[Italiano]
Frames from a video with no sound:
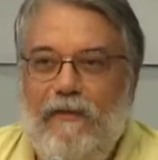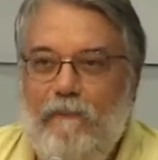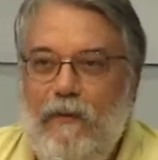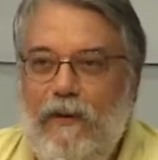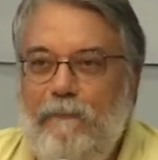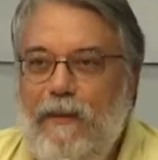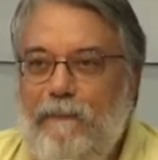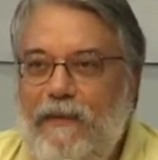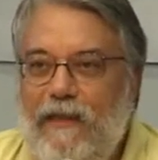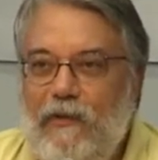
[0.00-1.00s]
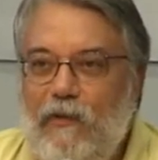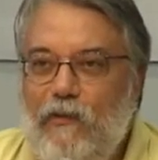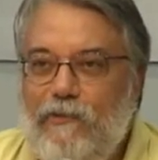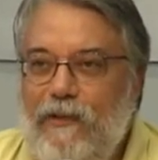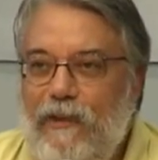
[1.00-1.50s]
Poi i primi di
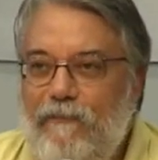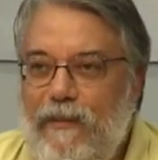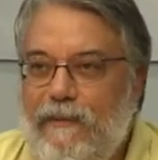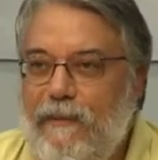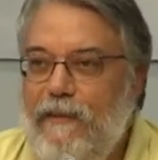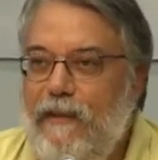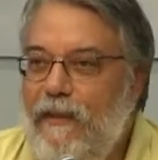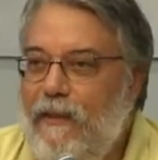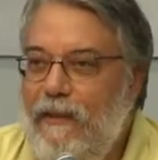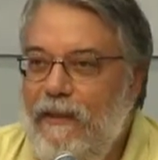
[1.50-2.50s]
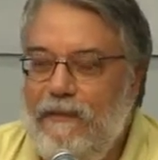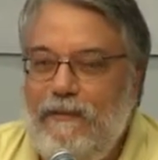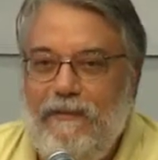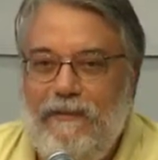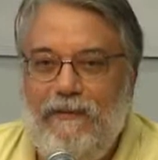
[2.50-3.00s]
agosto è arrivata dalla,
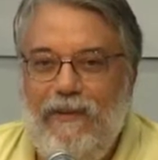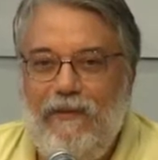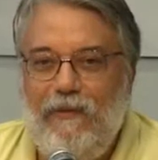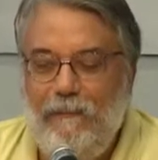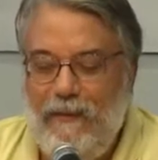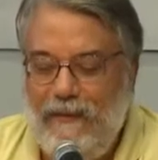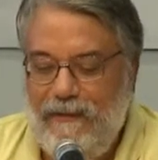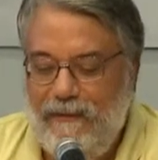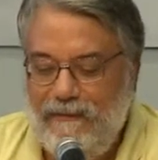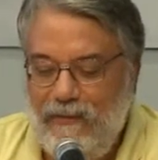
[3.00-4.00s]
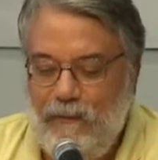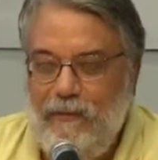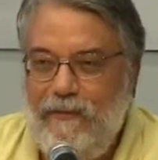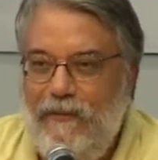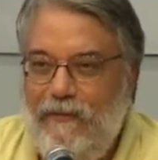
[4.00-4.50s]
dai compagni
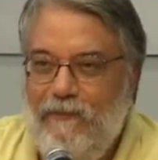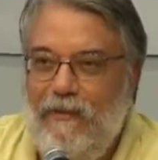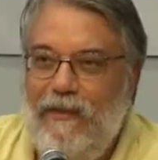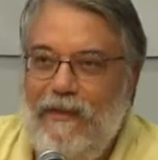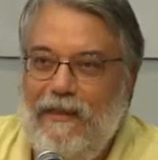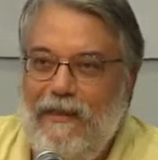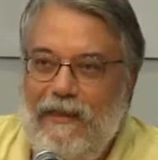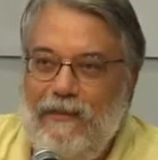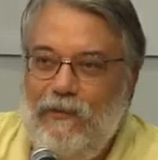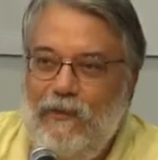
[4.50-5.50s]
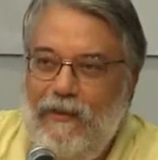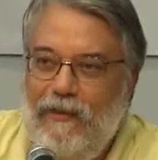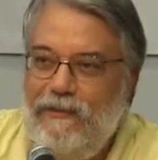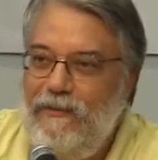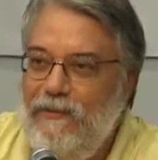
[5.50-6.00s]
dell'esecutivo, accanto
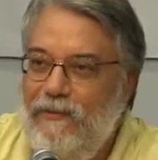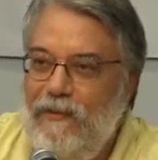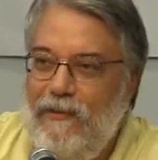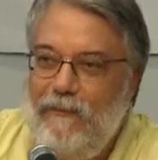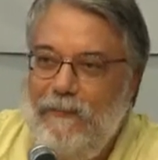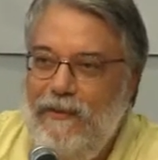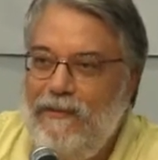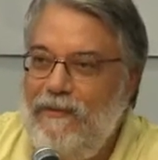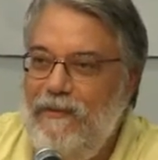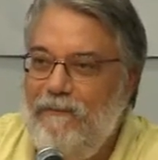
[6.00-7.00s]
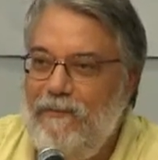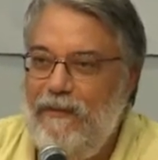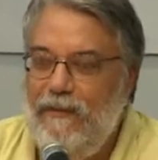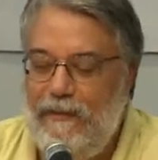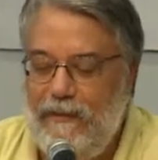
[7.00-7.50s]
ai titoli nominativi
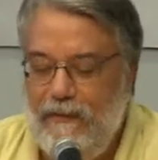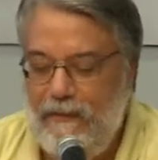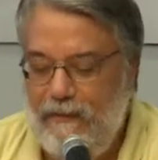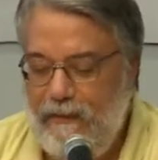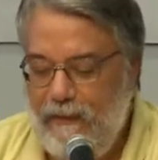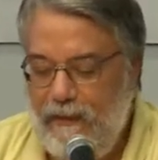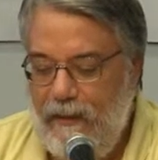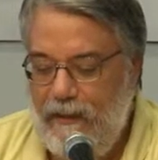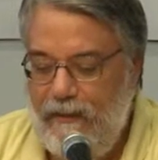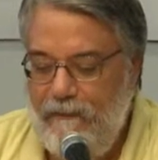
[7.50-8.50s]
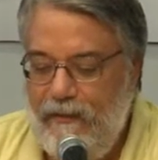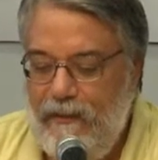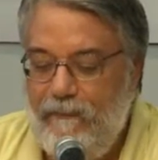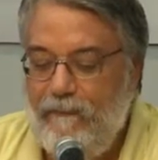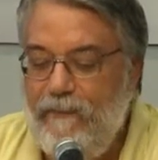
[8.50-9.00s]
delle, a chi
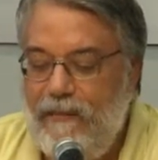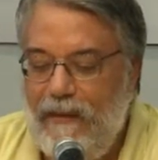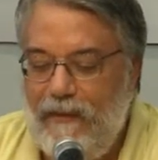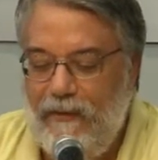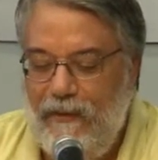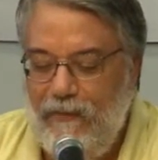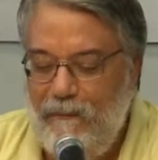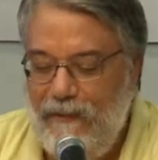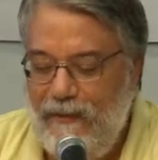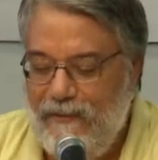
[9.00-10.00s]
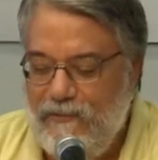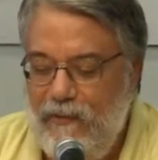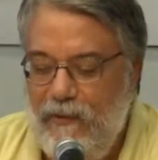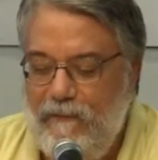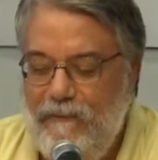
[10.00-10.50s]
veniva affidata la
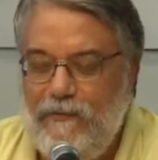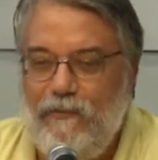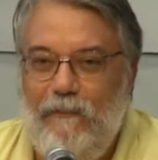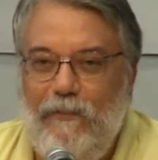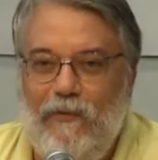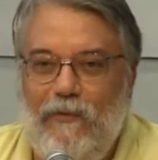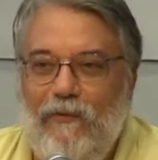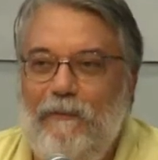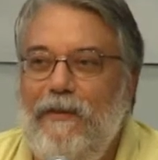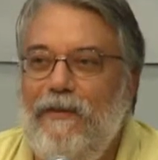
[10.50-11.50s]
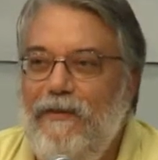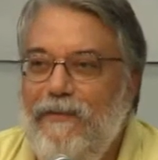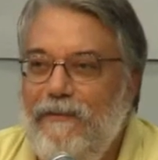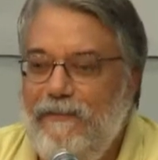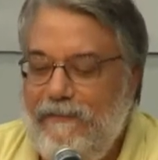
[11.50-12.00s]
comunicazione, ha visto il mio nome
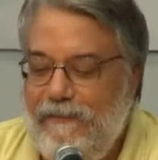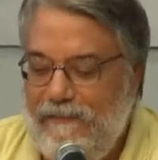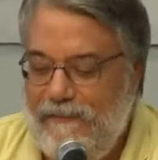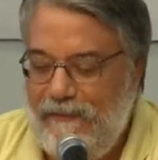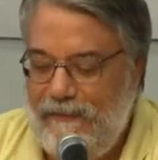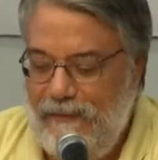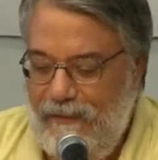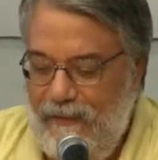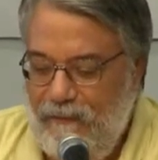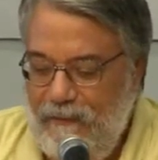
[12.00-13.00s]
e ho